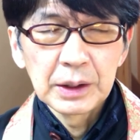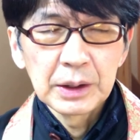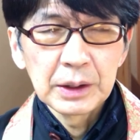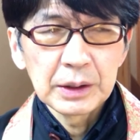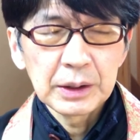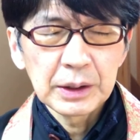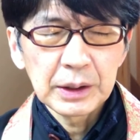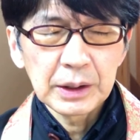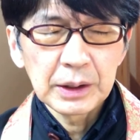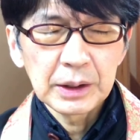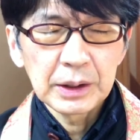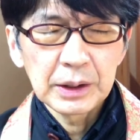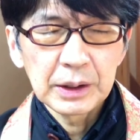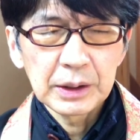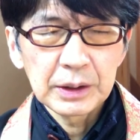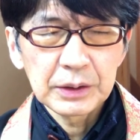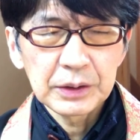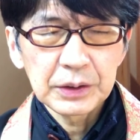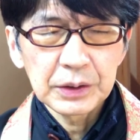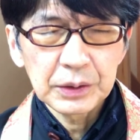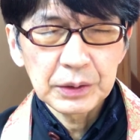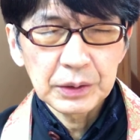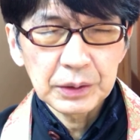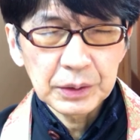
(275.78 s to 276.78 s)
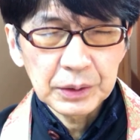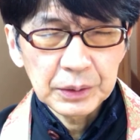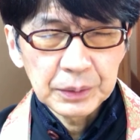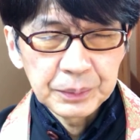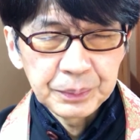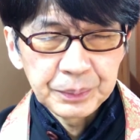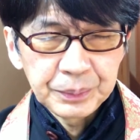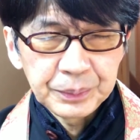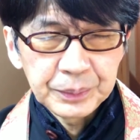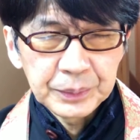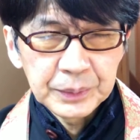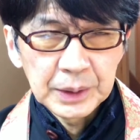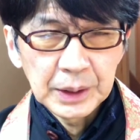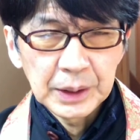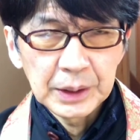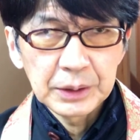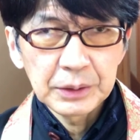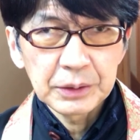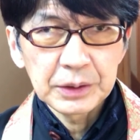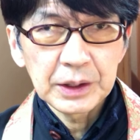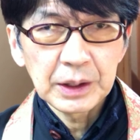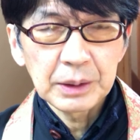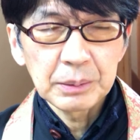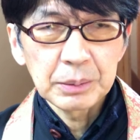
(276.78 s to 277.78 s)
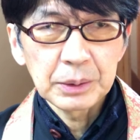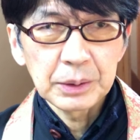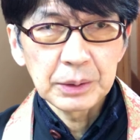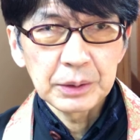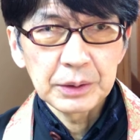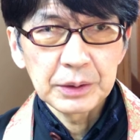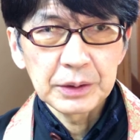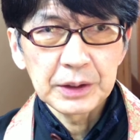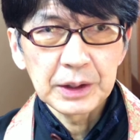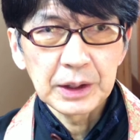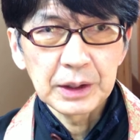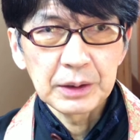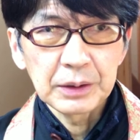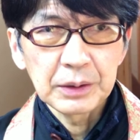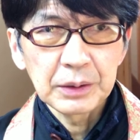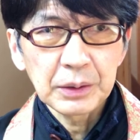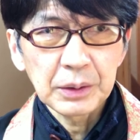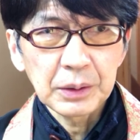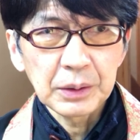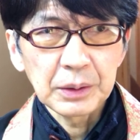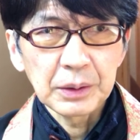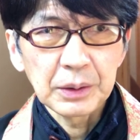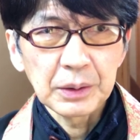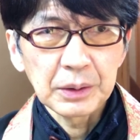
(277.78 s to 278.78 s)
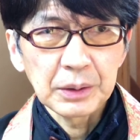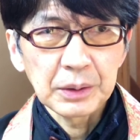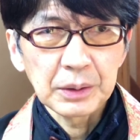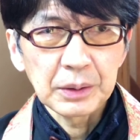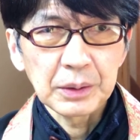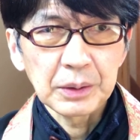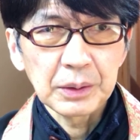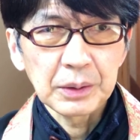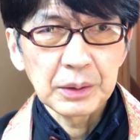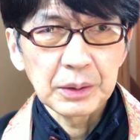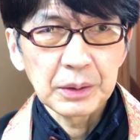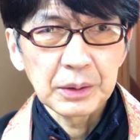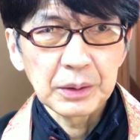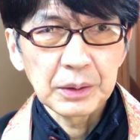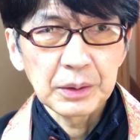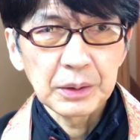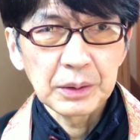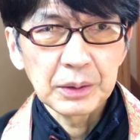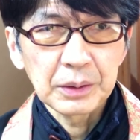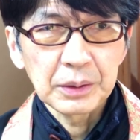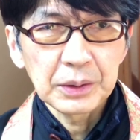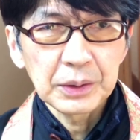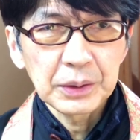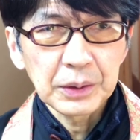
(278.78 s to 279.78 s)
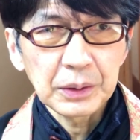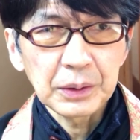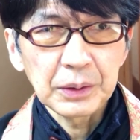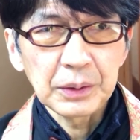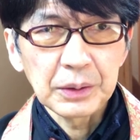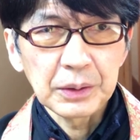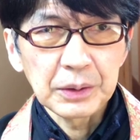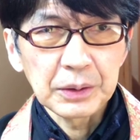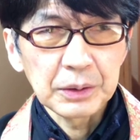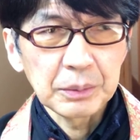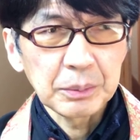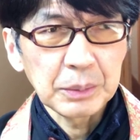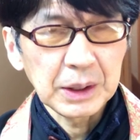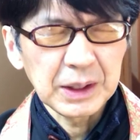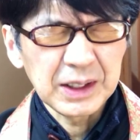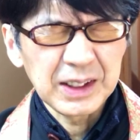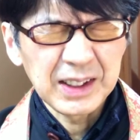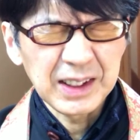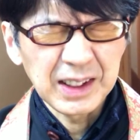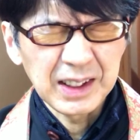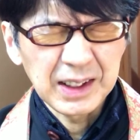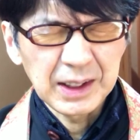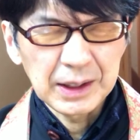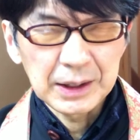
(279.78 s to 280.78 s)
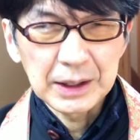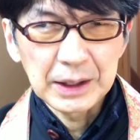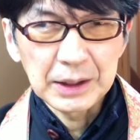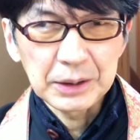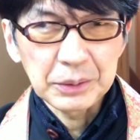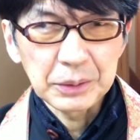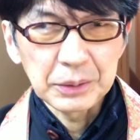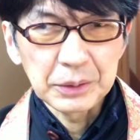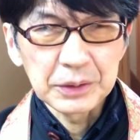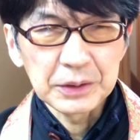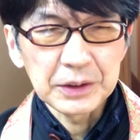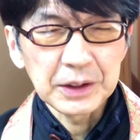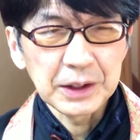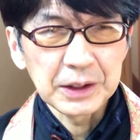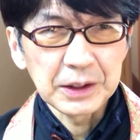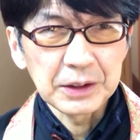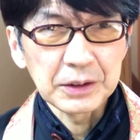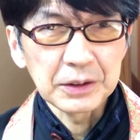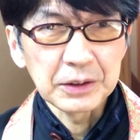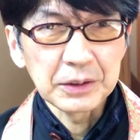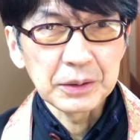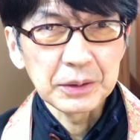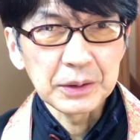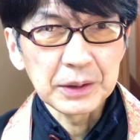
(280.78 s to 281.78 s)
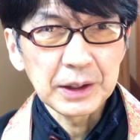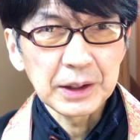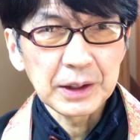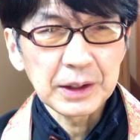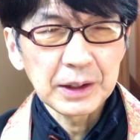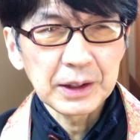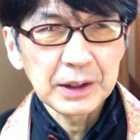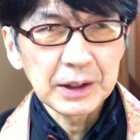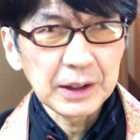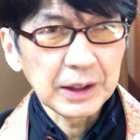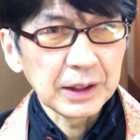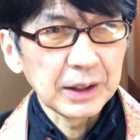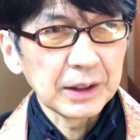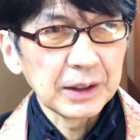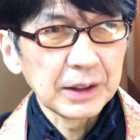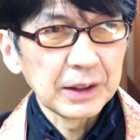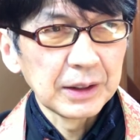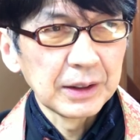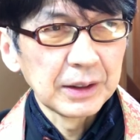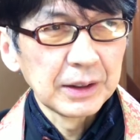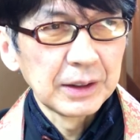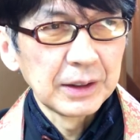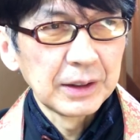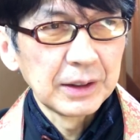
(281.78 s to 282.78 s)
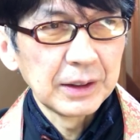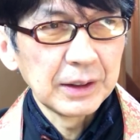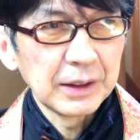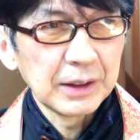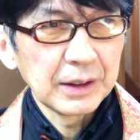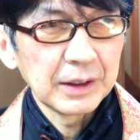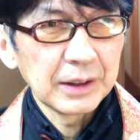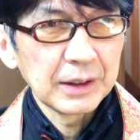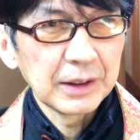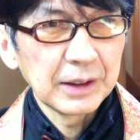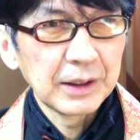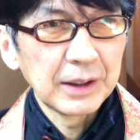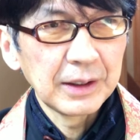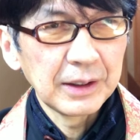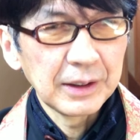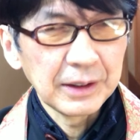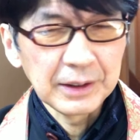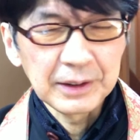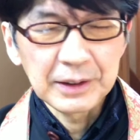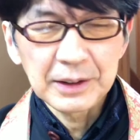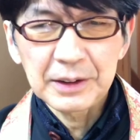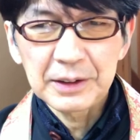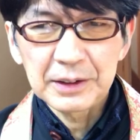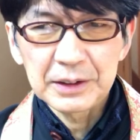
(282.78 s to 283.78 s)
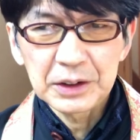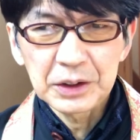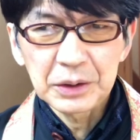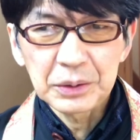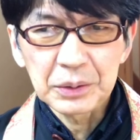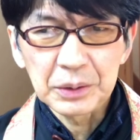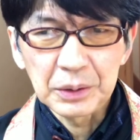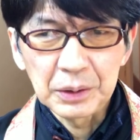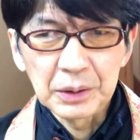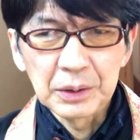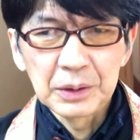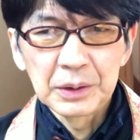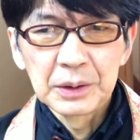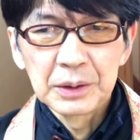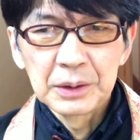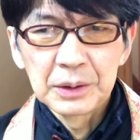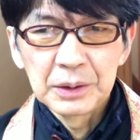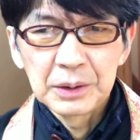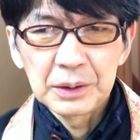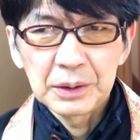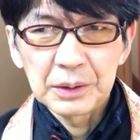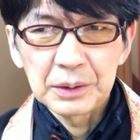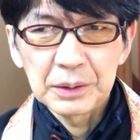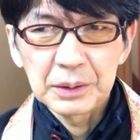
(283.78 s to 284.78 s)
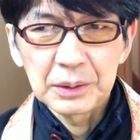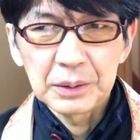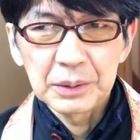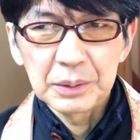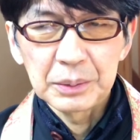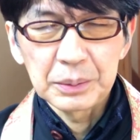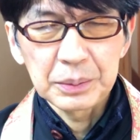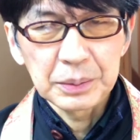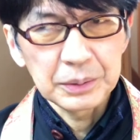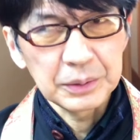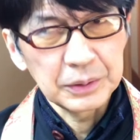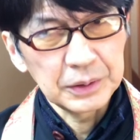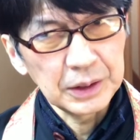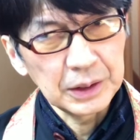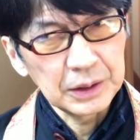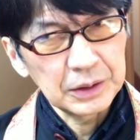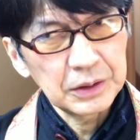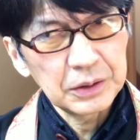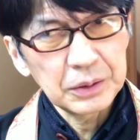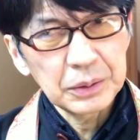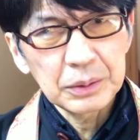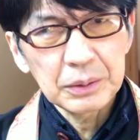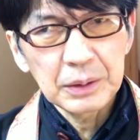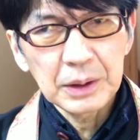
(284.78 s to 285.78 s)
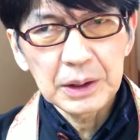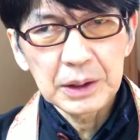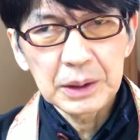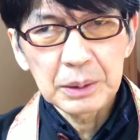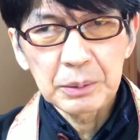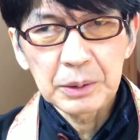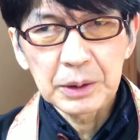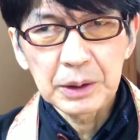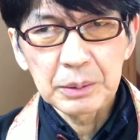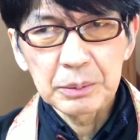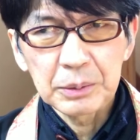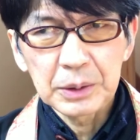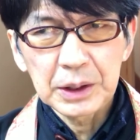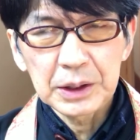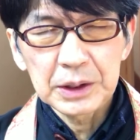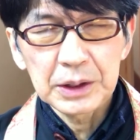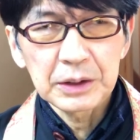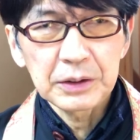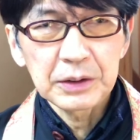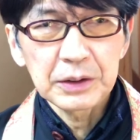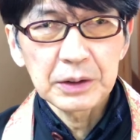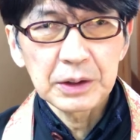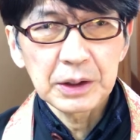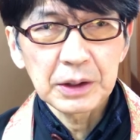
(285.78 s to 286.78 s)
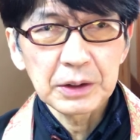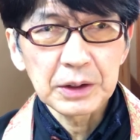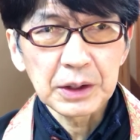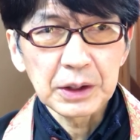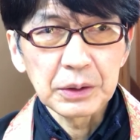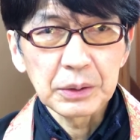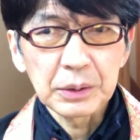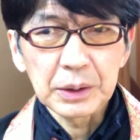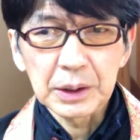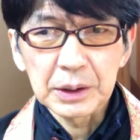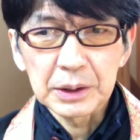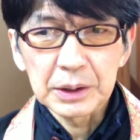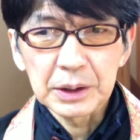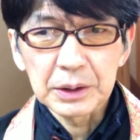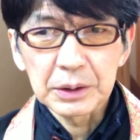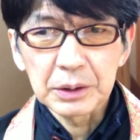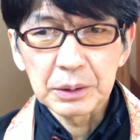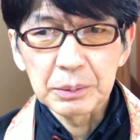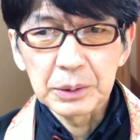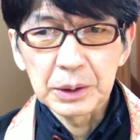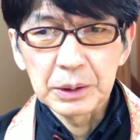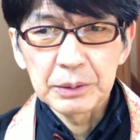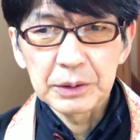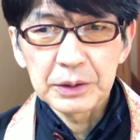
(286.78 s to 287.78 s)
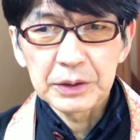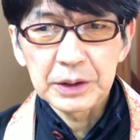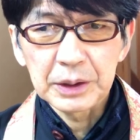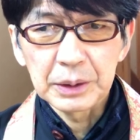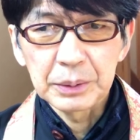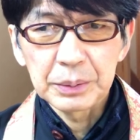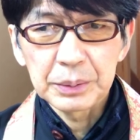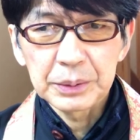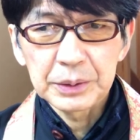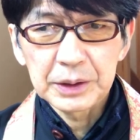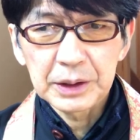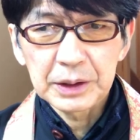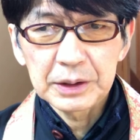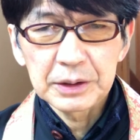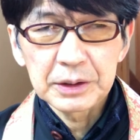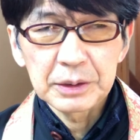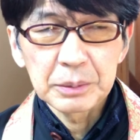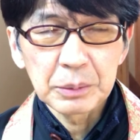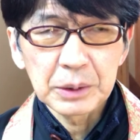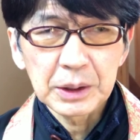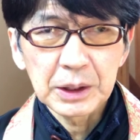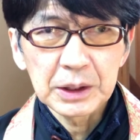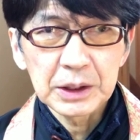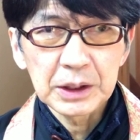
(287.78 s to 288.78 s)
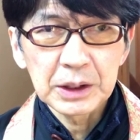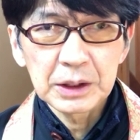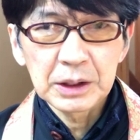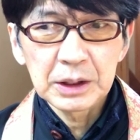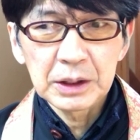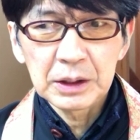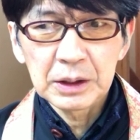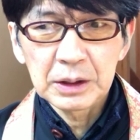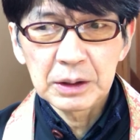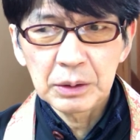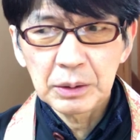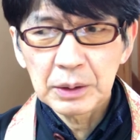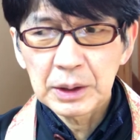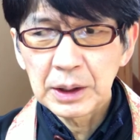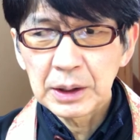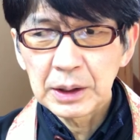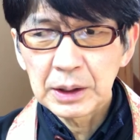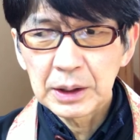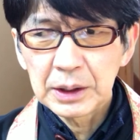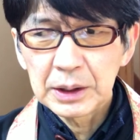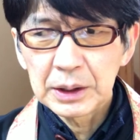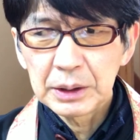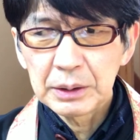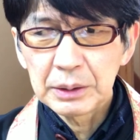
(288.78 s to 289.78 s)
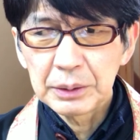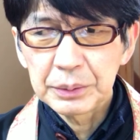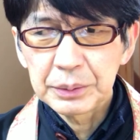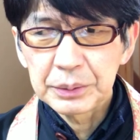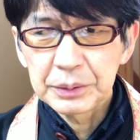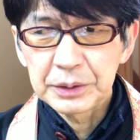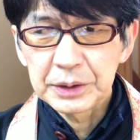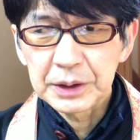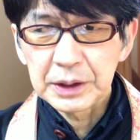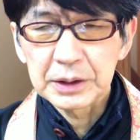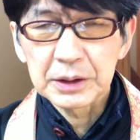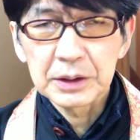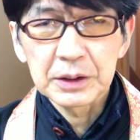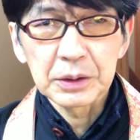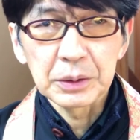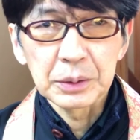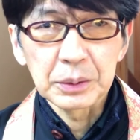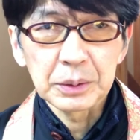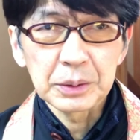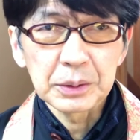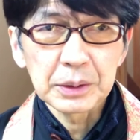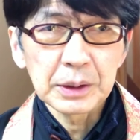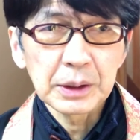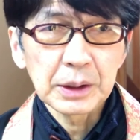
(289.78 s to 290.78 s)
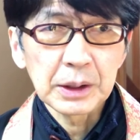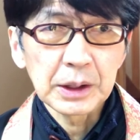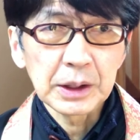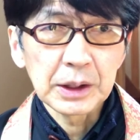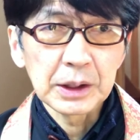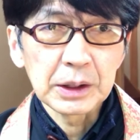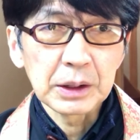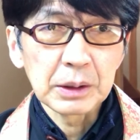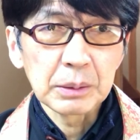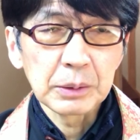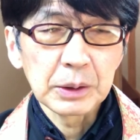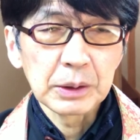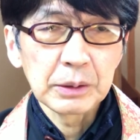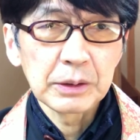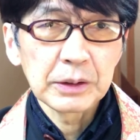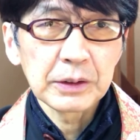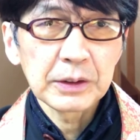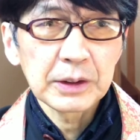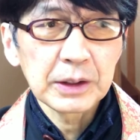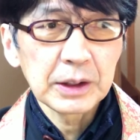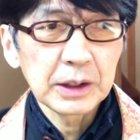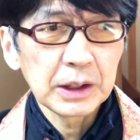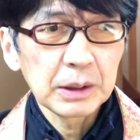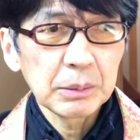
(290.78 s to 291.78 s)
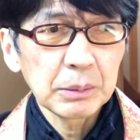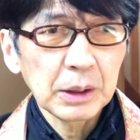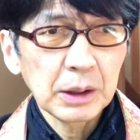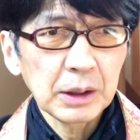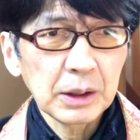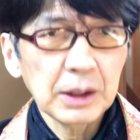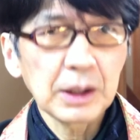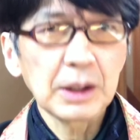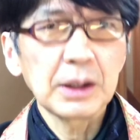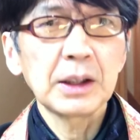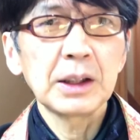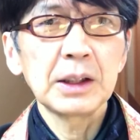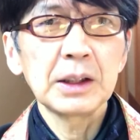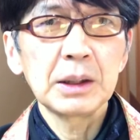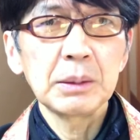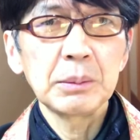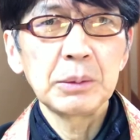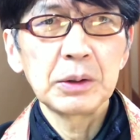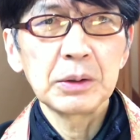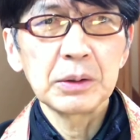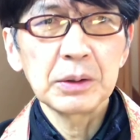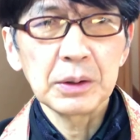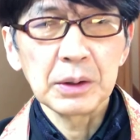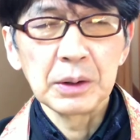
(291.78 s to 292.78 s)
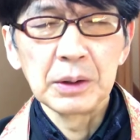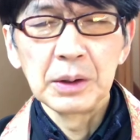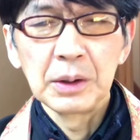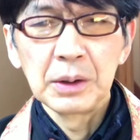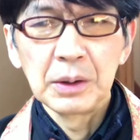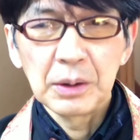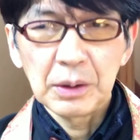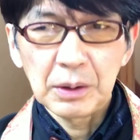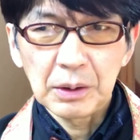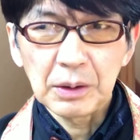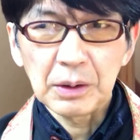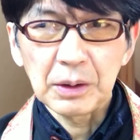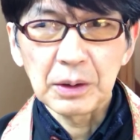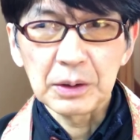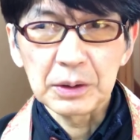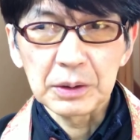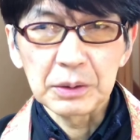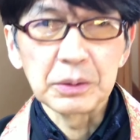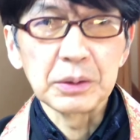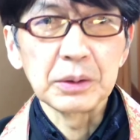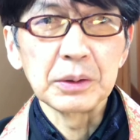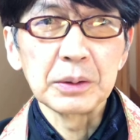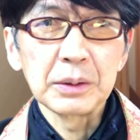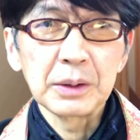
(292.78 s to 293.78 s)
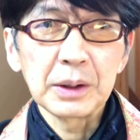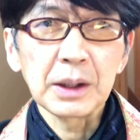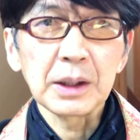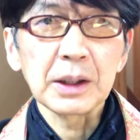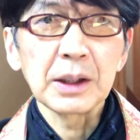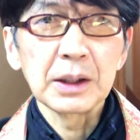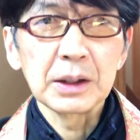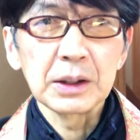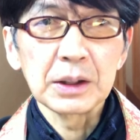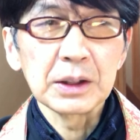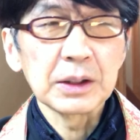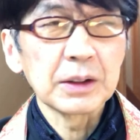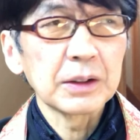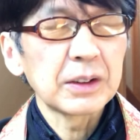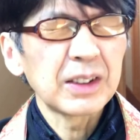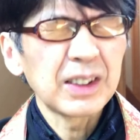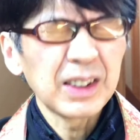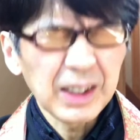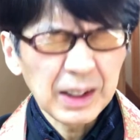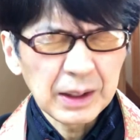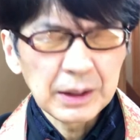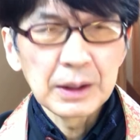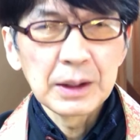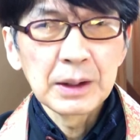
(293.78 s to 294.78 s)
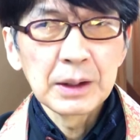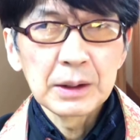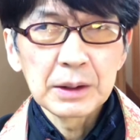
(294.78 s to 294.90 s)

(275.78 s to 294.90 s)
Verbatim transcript: で、その与三郎さんのと牧さんが結婚されるいうことやからね、えー、なんかちょっと複雑というわけでもない昔はそんなことはよくあったと思いますが複雑昔の考えでは複雑ということではないと思いますが今考えてみるとああというふうな感じですね。